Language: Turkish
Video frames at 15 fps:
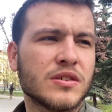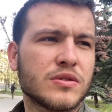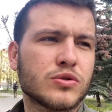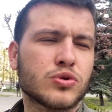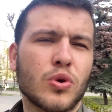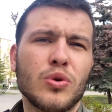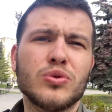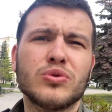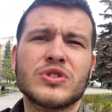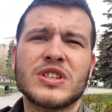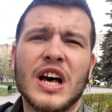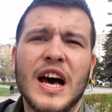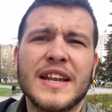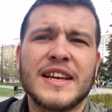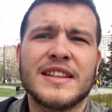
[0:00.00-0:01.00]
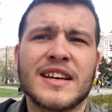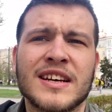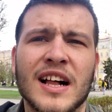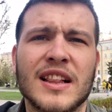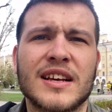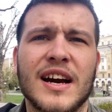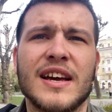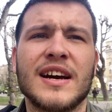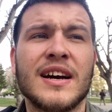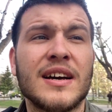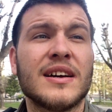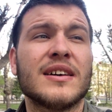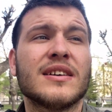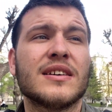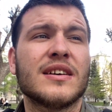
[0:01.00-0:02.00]
Son saniyede kalk ayağa.
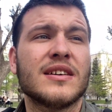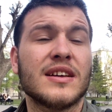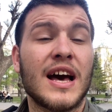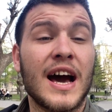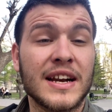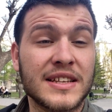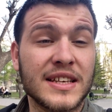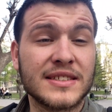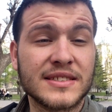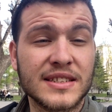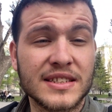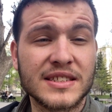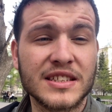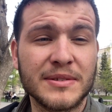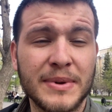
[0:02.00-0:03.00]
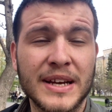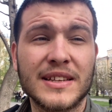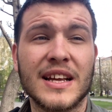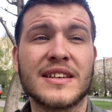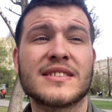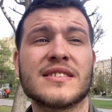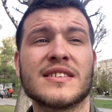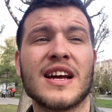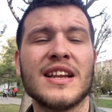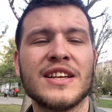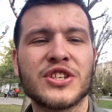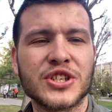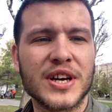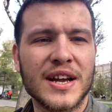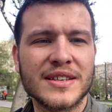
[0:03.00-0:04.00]
Herkes sırasını bekler. Sırayla
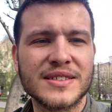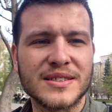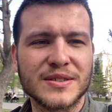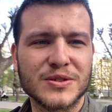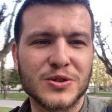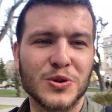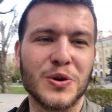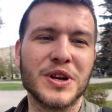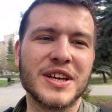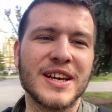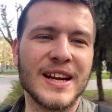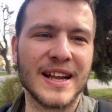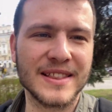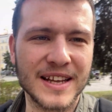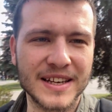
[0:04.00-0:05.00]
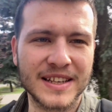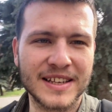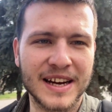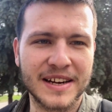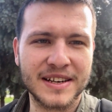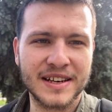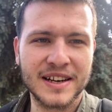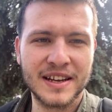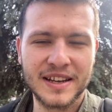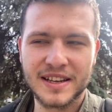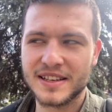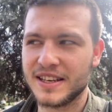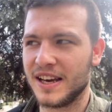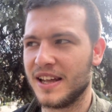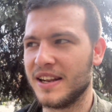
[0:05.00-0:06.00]
çıkarsın. Sonra girenler girer.
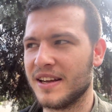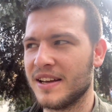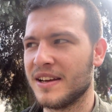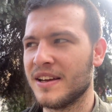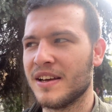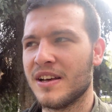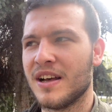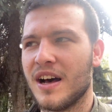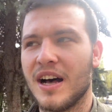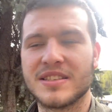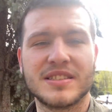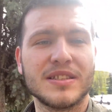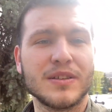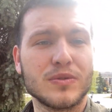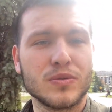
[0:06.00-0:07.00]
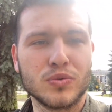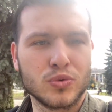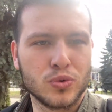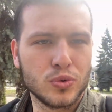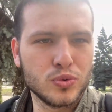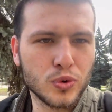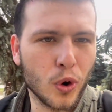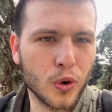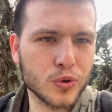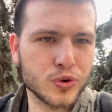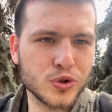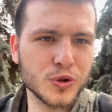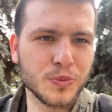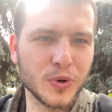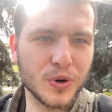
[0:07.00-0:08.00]
Yani aslında
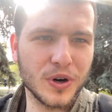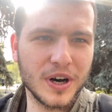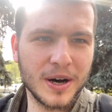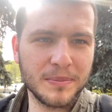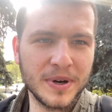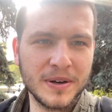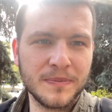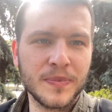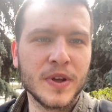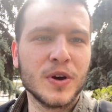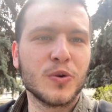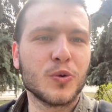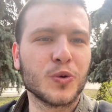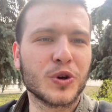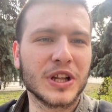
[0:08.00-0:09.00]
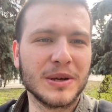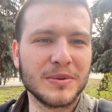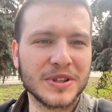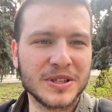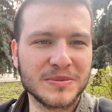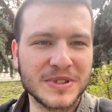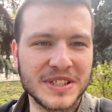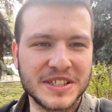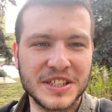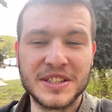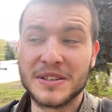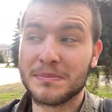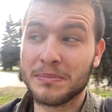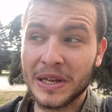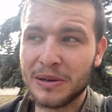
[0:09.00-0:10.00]
doğrusu bu ama uygulamadığımız için
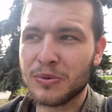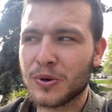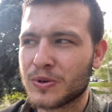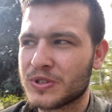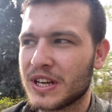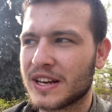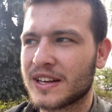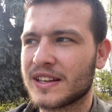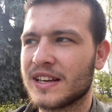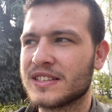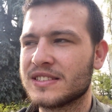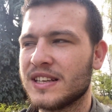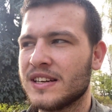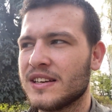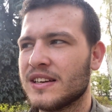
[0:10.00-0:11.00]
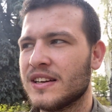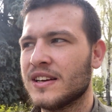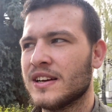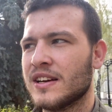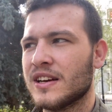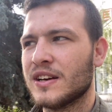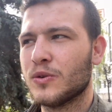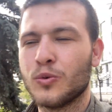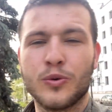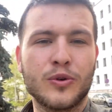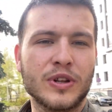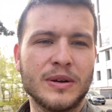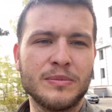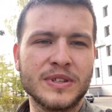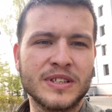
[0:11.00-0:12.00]
bilmiyoruz arkadaşlar.
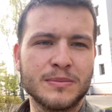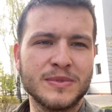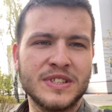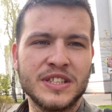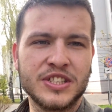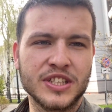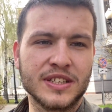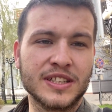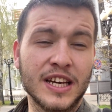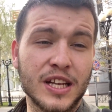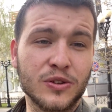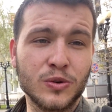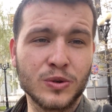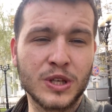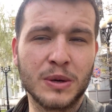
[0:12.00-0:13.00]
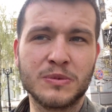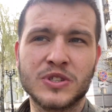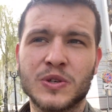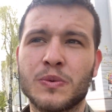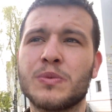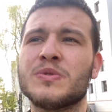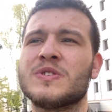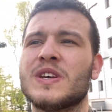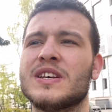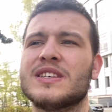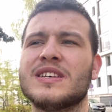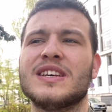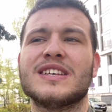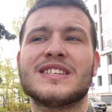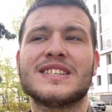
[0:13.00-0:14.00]
Uygulamadığımız için kendi ülkemizde bu bize
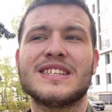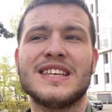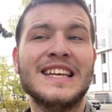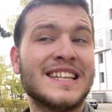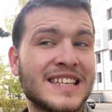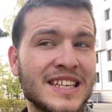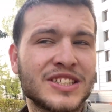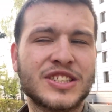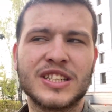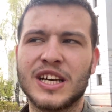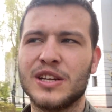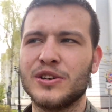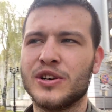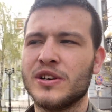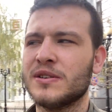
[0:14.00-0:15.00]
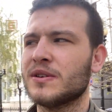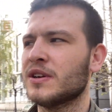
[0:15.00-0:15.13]
ilginç geliyor.